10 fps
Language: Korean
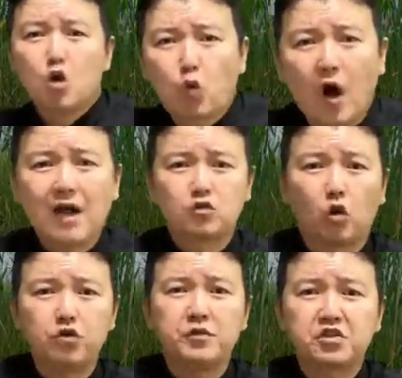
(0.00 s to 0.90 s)
꽉
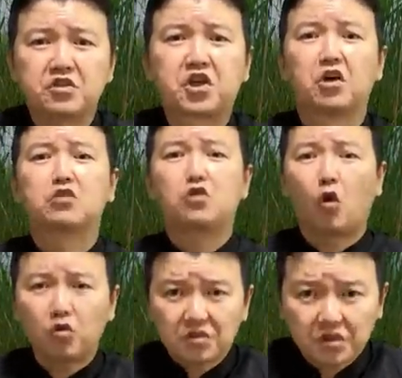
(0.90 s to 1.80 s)
조이면서
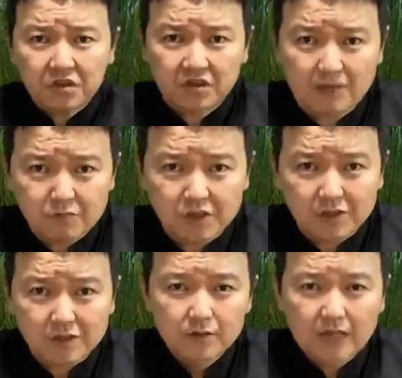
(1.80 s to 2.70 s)
쳐들어오는 거였답니다.
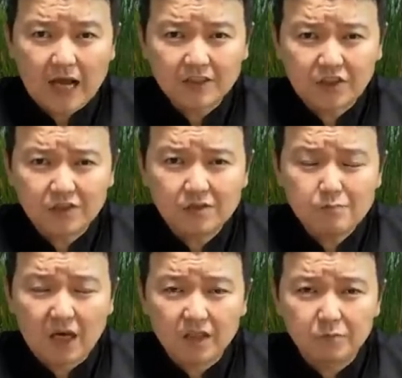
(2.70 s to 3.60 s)
사실은
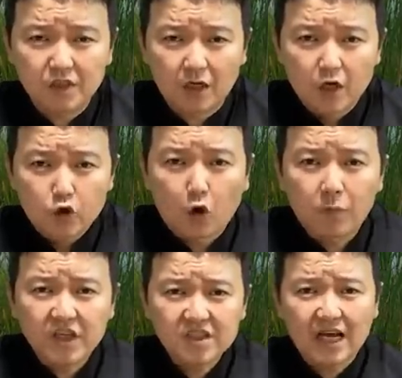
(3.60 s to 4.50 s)
말입니다.
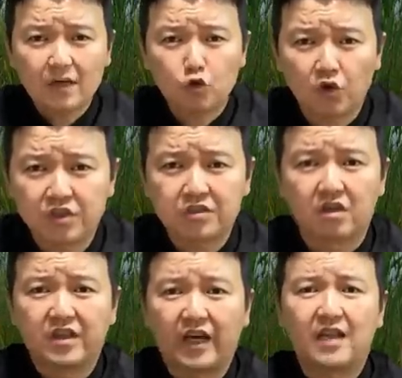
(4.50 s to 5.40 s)
요번 전에 짱조린이
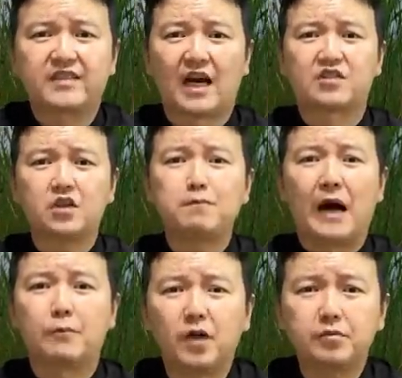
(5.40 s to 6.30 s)
선택한 작전
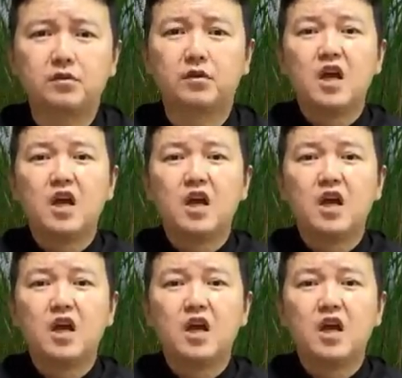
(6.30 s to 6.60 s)
방법은